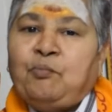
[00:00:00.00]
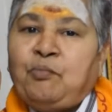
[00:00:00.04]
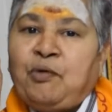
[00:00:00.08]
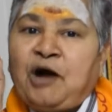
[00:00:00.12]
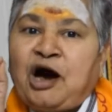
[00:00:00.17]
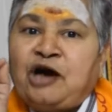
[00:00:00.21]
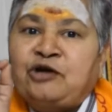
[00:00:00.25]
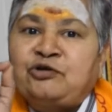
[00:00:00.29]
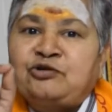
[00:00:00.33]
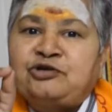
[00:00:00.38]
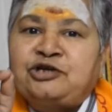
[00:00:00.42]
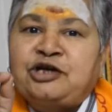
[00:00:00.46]

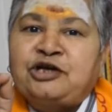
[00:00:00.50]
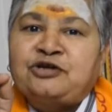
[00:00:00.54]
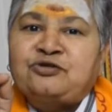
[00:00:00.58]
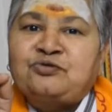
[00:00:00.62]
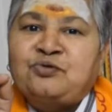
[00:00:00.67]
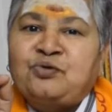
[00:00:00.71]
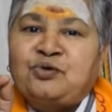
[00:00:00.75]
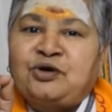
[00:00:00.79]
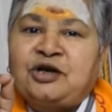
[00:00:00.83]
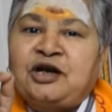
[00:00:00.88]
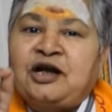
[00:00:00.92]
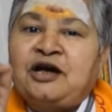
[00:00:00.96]
బాగు
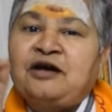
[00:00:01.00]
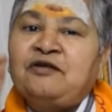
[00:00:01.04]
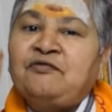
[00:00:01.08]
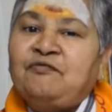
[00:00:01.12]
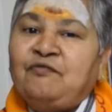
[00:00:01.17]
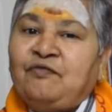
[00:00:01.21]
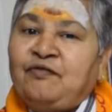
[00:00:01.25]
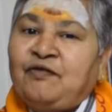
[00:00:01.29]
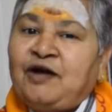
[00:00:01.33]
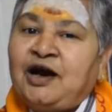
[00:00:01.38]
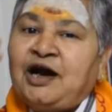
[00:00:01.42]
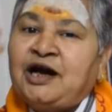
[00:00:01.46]
చేసుకున్నా
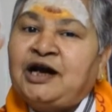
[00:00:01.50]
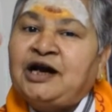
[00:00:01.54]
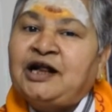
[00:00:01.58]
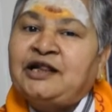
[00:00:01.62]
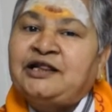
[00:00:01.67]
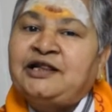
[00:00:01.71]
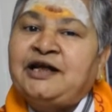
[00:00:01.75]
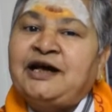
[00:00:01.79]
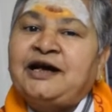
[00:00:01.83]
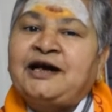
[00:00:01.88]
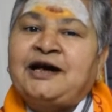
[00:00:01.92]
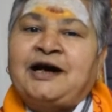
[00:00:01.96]

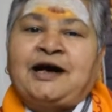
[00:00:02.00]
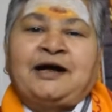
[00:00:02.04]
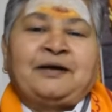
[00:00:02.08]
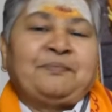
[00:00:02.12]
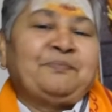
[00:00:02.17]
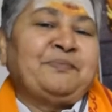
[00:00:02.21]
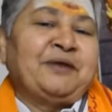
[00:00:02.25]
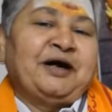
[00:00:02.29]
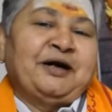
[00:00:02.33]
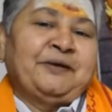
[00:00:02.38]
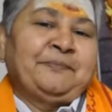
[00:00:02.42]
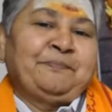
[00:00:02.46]
వాళ్ళదే కర్మ